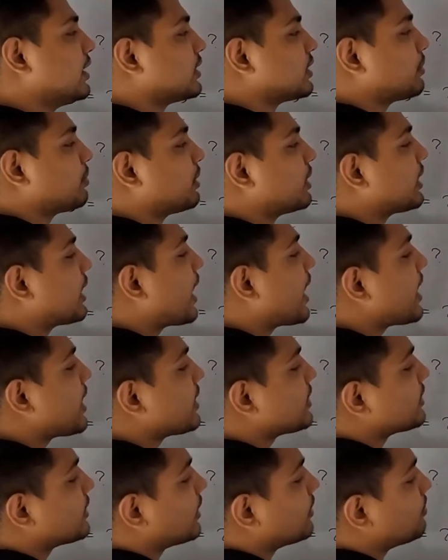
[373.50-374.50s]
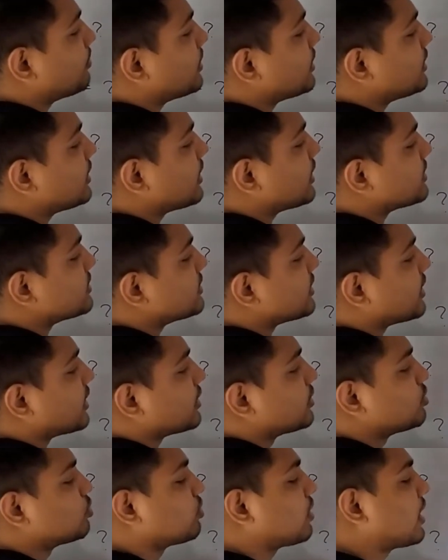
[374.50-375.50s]
তারপর নাইন তারপরে কি আছে
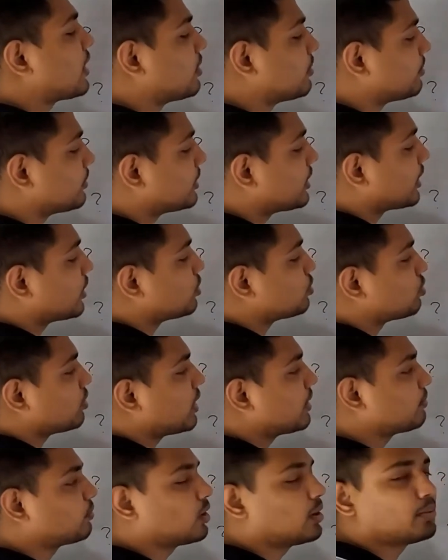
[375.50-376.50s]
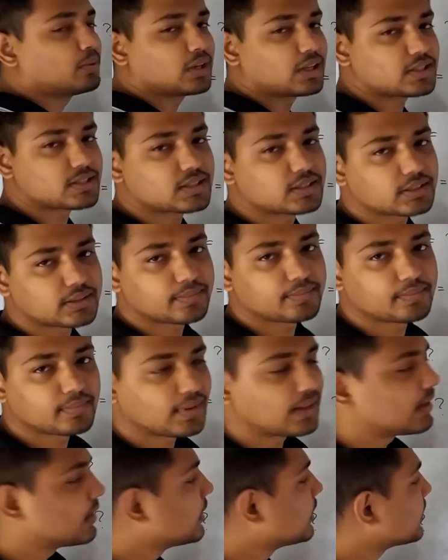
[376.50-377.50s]
টুয়েলভ দেখো টুয়েলভ কমন আছে
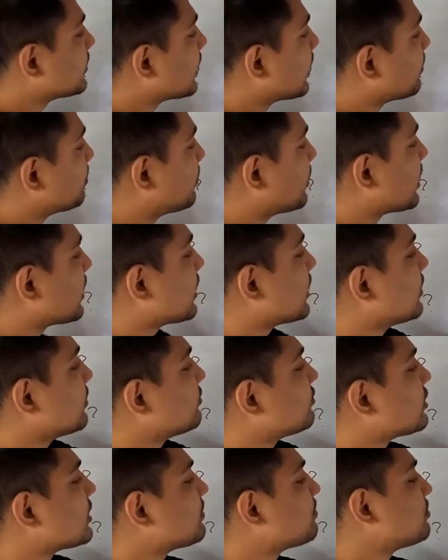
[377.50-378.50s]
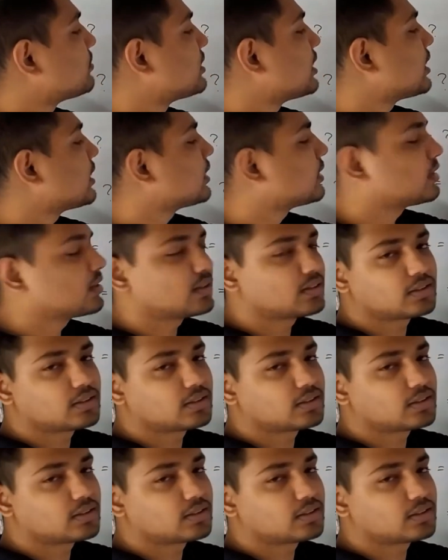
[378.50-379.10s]
তারপরে ফিফটিন